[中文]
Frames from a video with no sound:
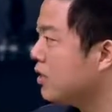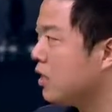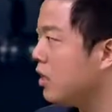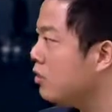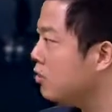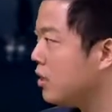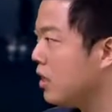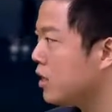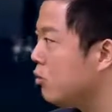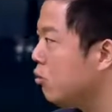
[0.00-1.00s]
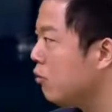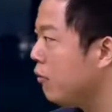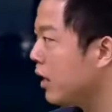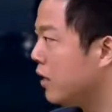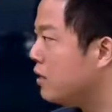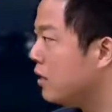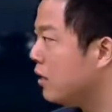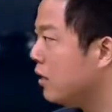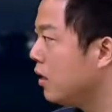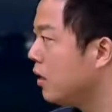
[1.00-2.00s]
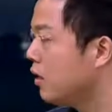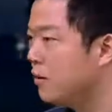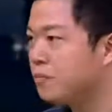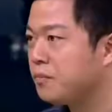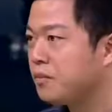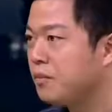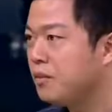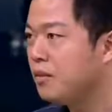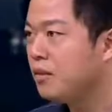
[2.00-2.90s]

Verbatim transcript: 这样一种心态是我无法理解的。在日本媒体也